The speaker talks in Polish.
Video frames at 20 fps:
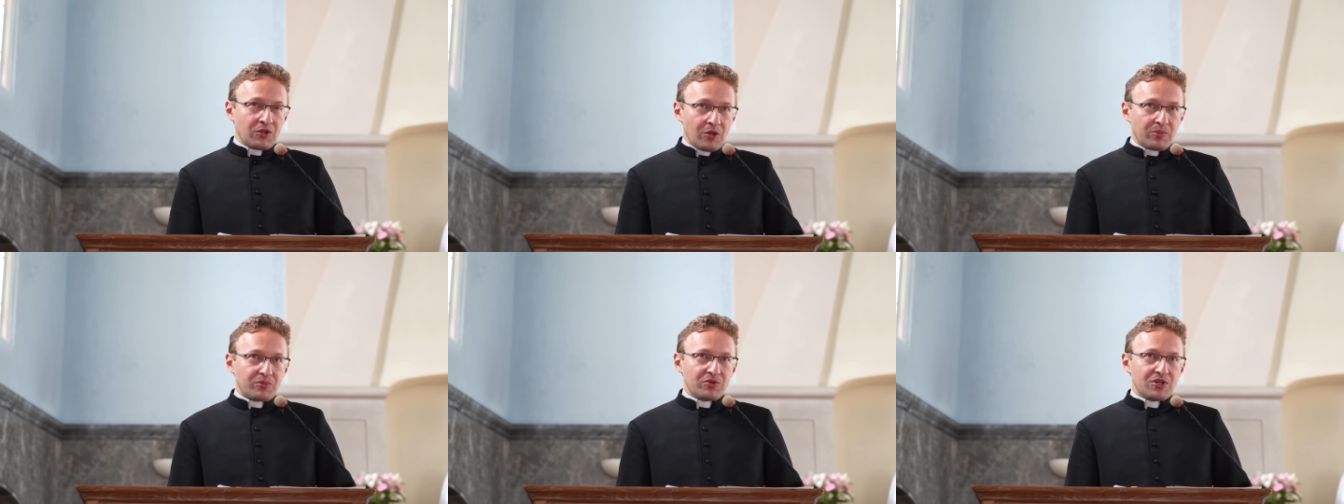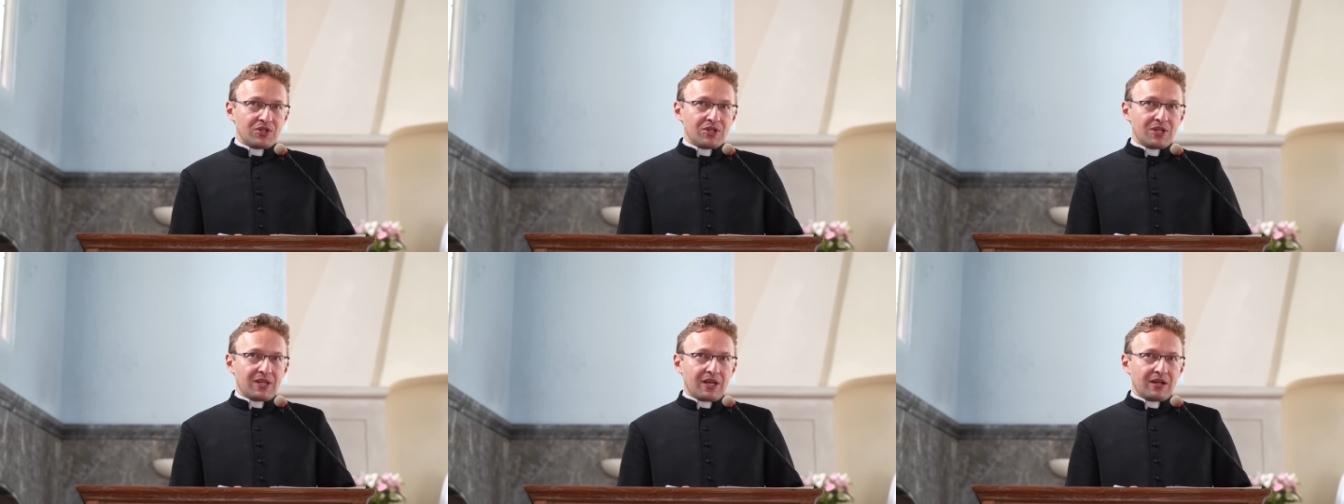
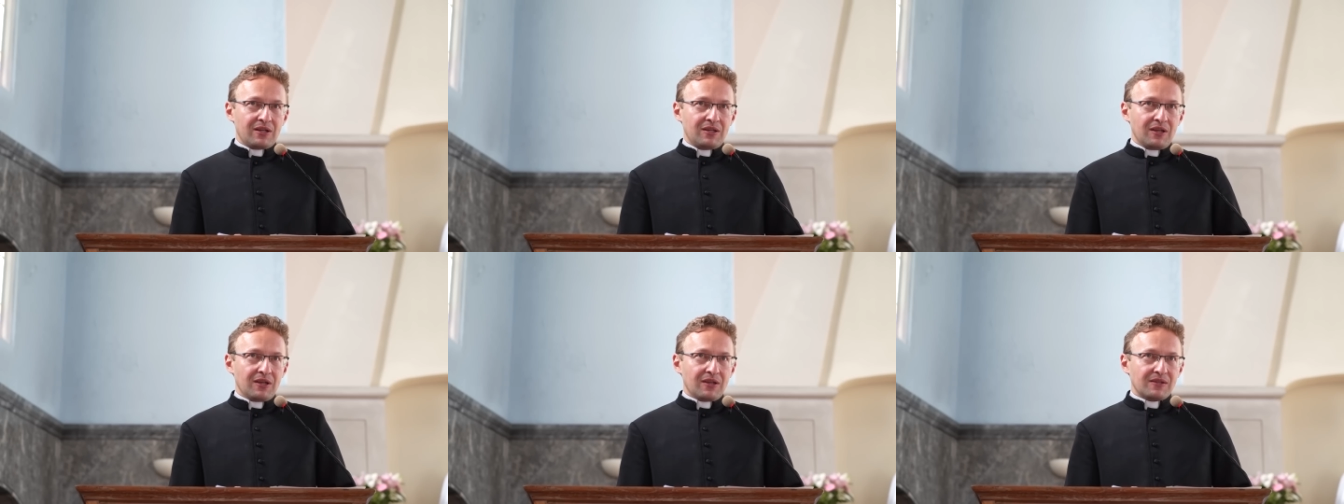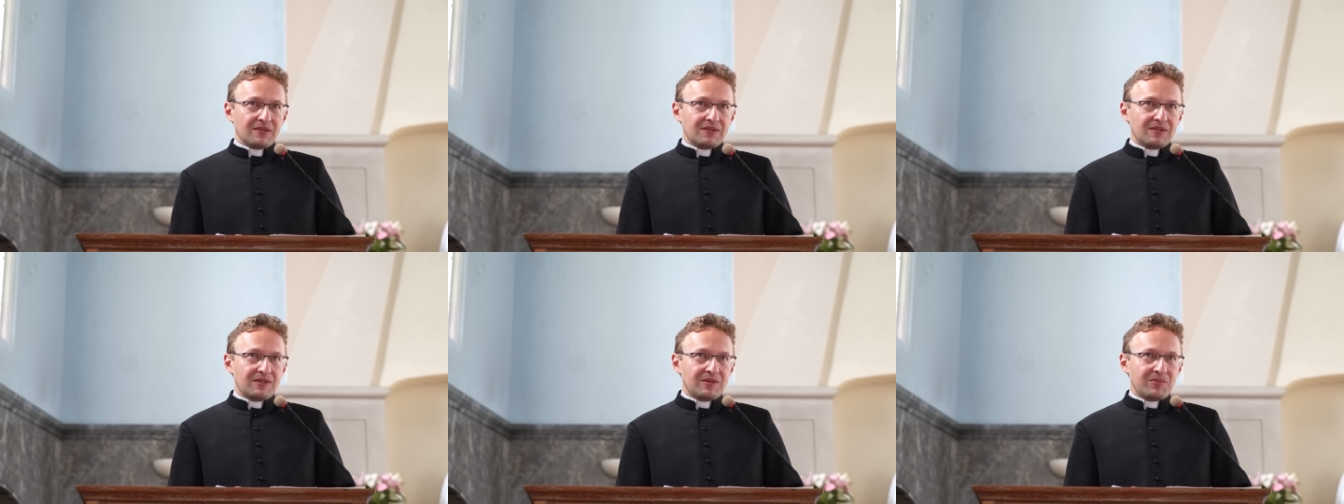dobrze, że tak
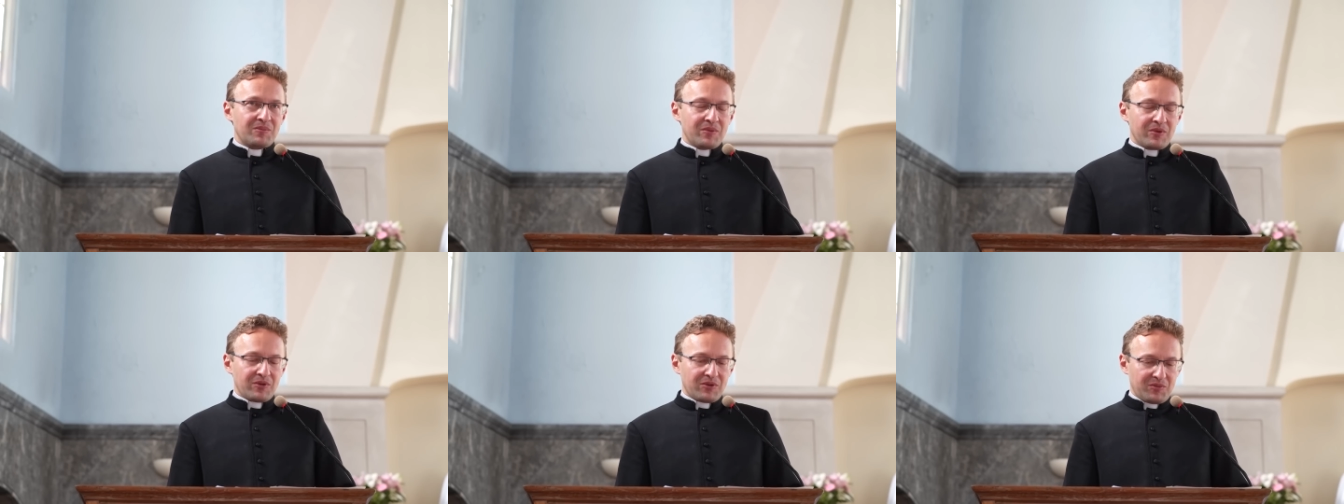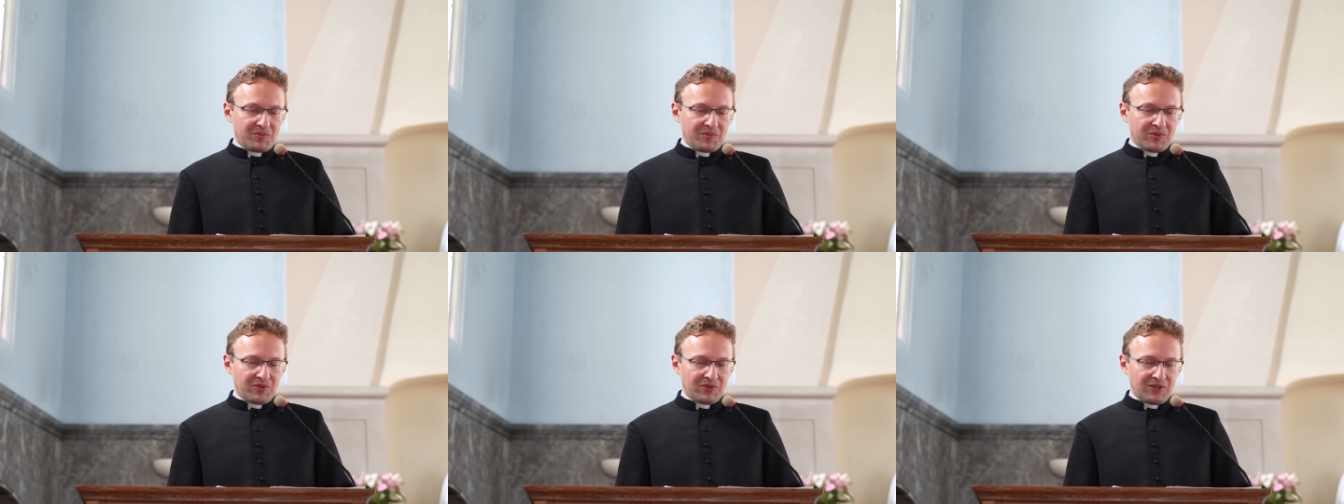jest,
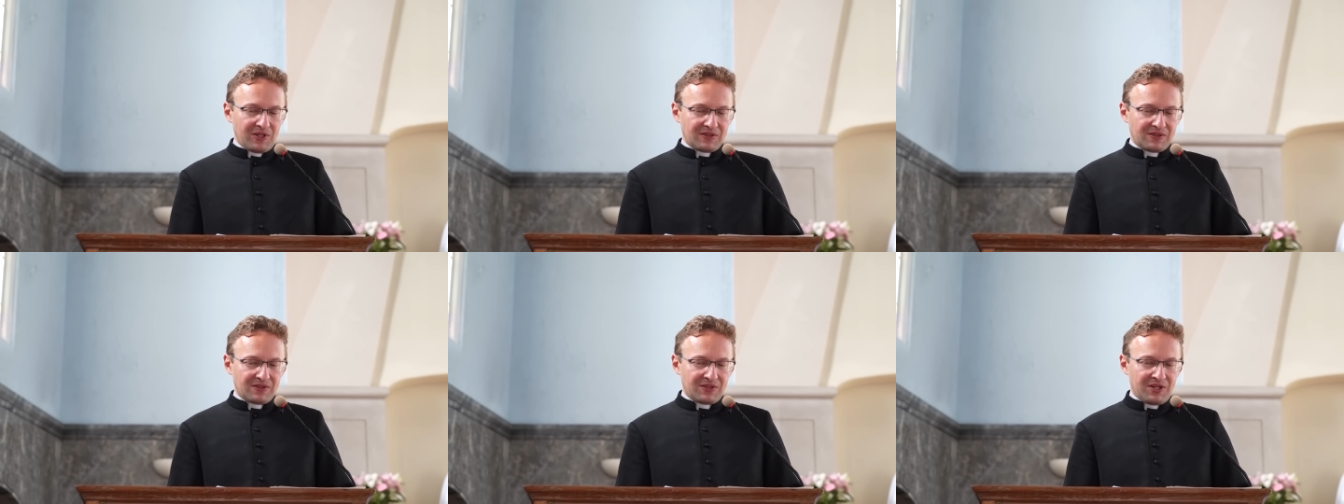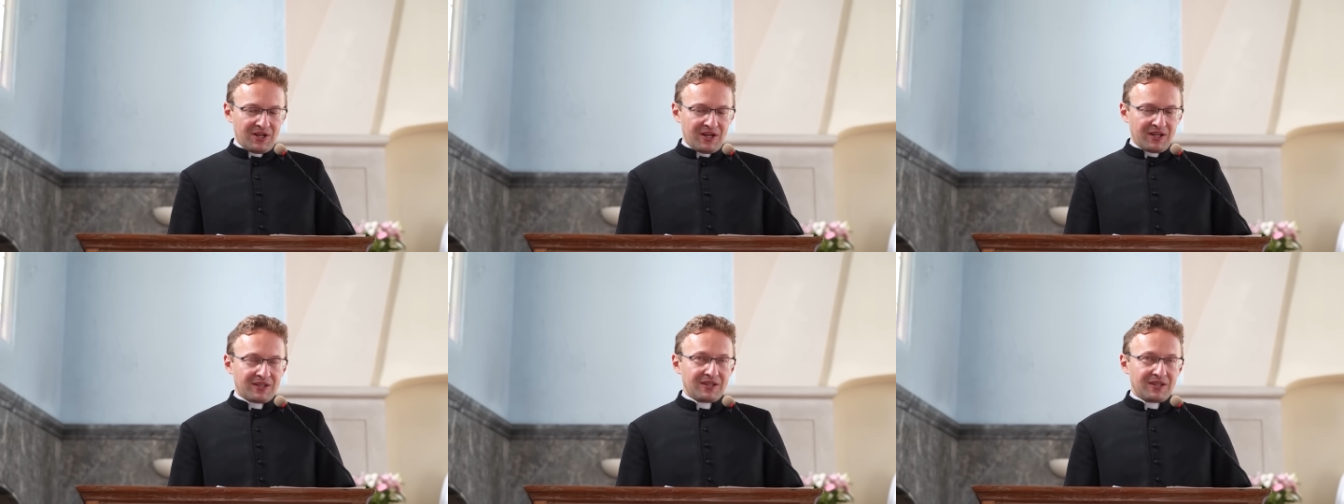bo, bo jest źle,